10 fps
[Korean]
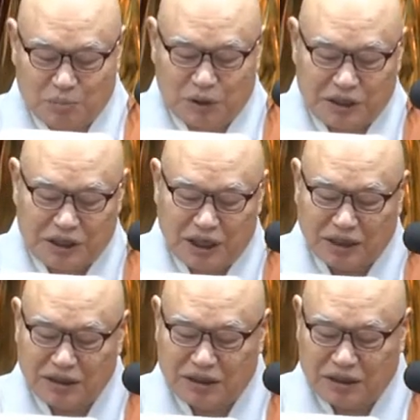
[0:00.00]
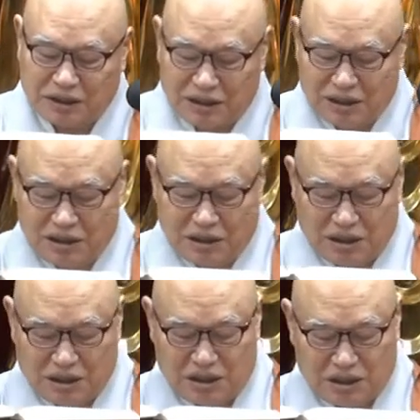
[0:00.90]
뭐 이한
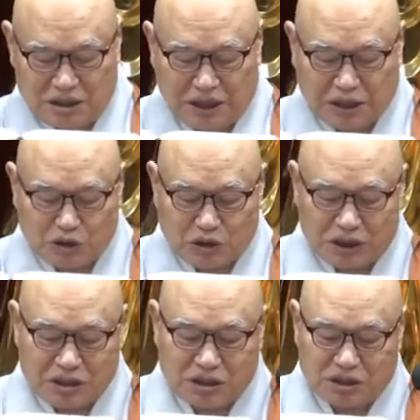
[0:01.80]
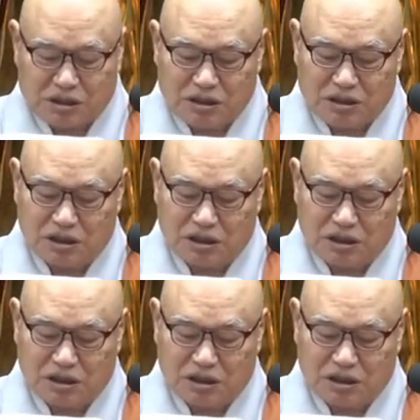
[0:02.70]
어, 개성에서